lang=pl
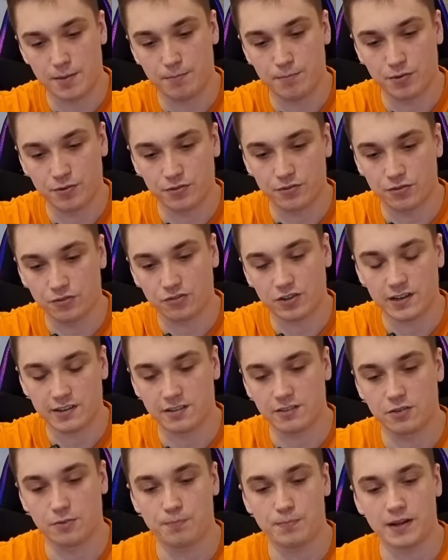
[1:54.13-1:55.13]
po prostu
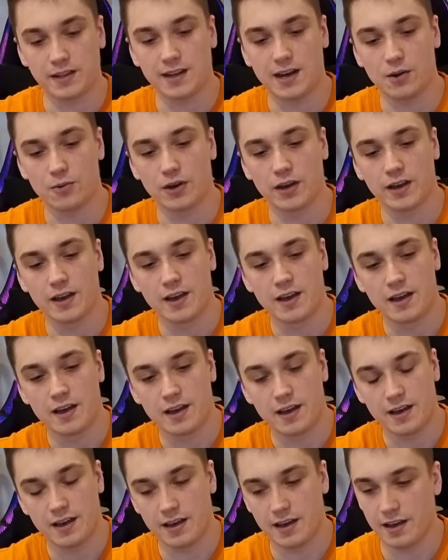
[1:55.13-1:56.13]
często padały
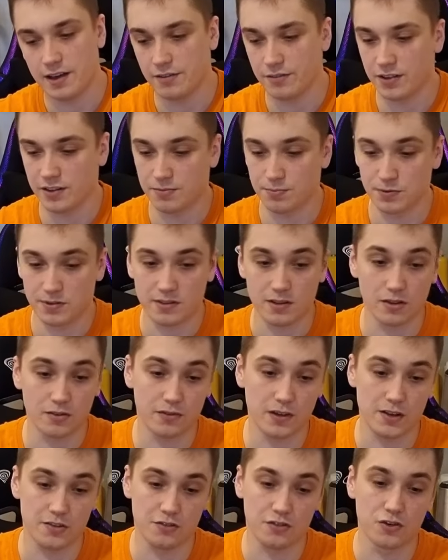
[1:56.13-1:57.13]
E, więc
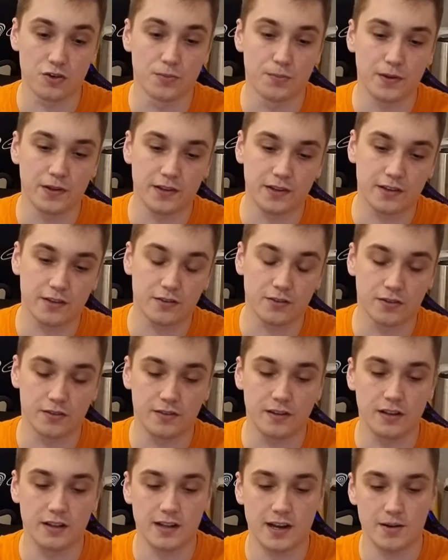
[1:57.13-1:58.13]
postanowiłem, że kupię taki coś
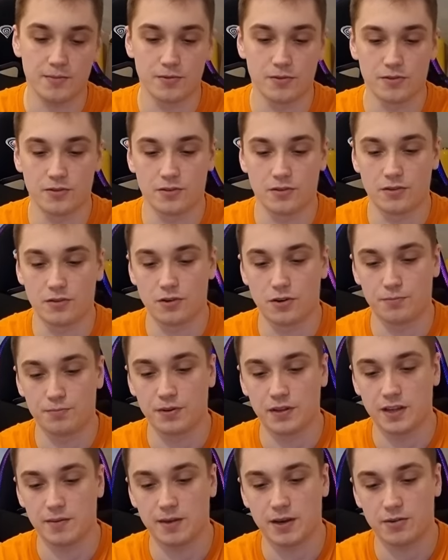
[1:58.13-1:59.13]
z Lidla, bo
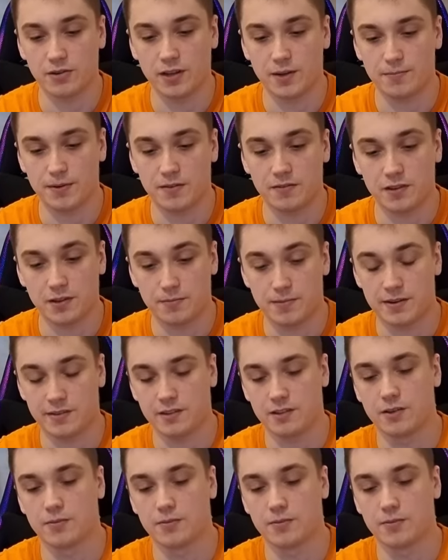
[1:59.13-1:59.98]
opinie miały naprawdę bardzo